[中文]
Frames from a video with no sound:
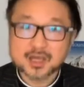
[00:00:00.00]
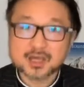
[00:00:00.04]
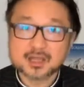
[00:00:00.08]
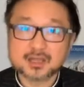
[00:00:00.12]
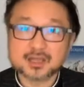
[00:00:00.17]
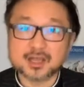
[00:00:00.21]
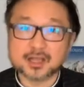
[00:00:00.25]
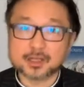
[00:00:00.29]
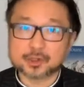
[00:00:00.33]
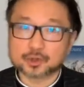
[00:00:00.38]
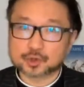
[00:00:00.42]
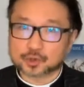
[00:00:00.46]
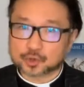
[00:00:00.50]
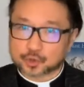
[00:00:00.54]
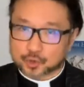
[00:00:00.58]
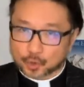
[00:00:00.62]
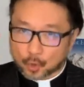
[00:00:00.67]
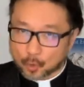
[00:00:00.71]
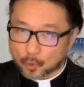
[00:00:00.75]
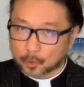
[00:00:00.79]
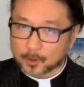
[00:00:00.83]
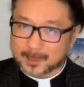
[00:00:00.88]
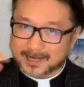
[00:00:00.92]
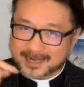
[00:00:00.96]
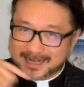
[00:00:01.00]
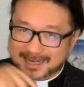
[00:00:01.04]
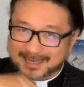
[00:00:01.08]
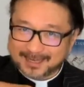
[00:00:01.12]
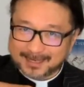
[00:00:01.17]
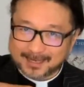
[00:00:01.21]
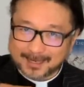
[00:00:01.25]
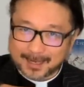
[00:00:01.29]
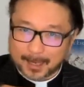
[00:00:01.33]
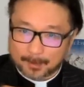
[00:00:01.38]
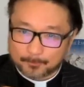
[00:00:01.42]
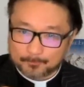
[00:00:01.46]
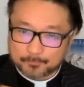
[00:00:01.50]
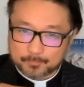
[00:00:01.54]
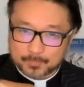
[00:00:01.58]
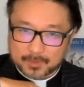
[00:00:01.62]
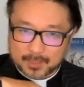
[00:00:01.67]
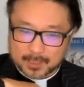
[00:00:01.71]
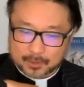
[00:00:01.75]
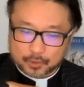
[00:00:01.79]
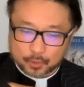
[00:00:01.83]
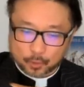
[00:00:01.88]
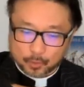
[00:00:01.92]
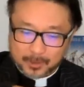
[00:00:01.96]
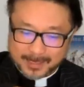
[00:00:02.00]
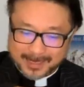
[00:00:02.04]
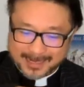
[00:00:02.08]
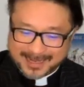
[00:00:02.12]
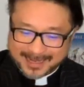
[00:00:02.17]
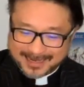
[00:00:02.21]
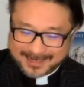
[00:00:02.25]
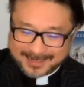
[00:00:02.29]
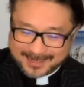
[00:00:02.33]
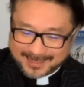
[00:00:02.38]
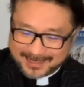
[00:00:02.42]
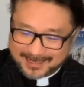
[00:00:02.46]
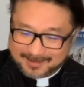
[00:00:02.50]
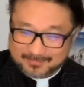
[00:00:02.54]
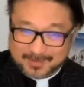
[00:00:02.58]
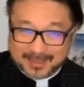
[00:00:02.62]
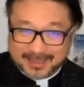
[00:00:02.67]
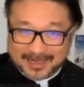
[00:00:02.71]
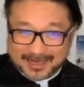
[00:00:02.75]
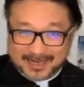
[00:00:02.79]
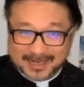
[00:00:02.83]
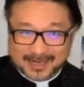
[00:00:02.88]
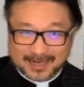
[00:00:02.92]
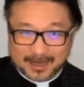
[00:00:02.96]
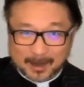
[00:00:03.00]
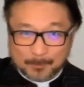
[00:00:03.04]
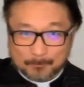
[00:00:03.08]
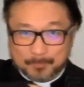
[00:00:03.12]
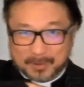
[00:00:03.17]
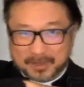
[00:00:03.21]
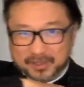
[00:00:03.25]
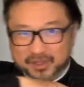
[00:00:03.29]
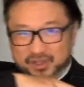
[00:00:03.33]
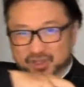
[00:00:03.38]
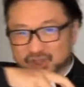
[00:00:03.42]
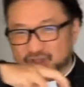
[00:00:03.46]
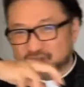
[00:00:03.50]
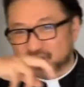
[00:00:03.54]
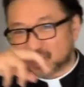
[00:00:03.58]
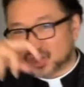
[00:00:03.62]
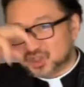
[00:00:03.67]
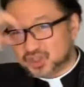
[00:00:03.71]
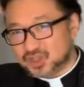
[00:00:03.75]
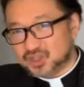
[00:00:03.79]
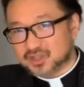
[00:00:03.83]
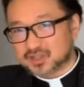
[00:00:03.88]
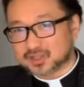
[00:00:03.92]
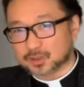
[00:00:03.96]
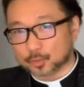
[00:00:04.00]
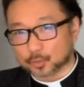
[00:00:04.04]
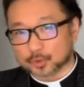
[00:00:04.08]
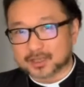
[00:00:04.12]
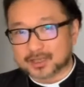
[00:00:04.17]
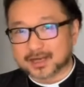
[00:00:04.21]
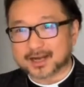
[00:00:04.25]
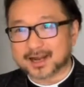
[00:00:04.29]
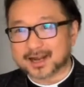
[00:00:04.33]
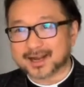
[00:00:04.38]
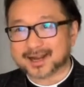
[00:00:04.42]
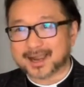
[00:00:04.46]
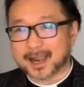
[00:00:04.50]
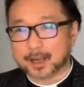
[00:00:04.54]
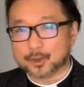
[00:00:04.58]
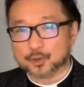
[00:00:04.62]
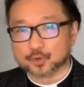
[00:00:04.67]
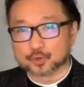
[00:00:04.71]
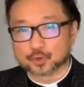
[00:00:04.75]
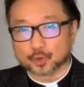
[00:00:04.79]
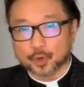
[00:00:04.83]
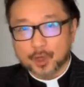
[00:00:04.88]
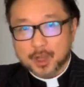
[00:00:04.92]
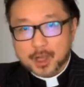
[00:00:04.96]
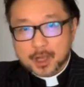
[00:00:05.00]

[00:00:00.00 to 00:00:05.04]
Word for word: 那种力量，那种灵里面的力量被吸走的那个感觉，